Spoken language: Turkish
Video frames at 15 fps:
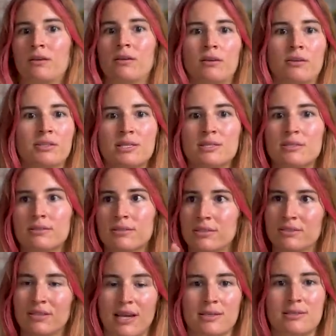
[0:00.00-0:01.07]
e, nasıl
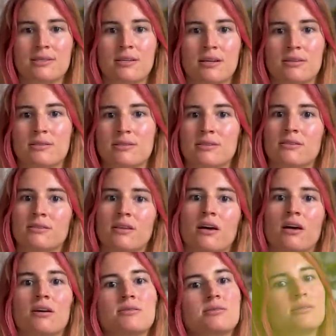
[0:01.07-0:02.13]
ki renk
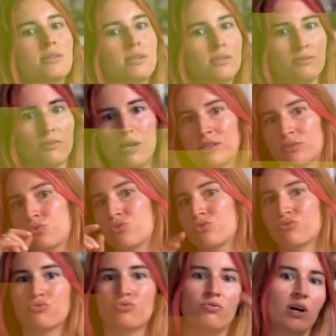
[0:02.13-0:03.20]
skalasında sarı var,
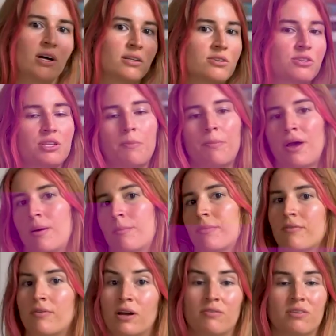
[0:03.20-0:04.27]
turuncu var, işte
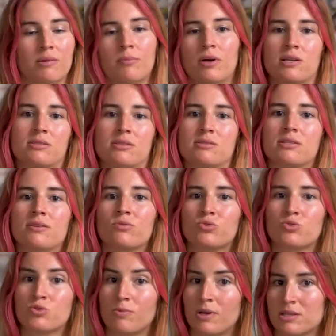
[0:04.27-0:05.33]
pembe var ve bazılarını
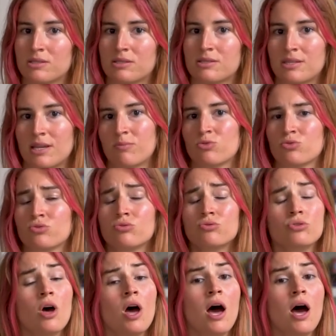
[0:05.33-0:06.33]
seviyorsunuz, bazılarını sevmiyorsunuz.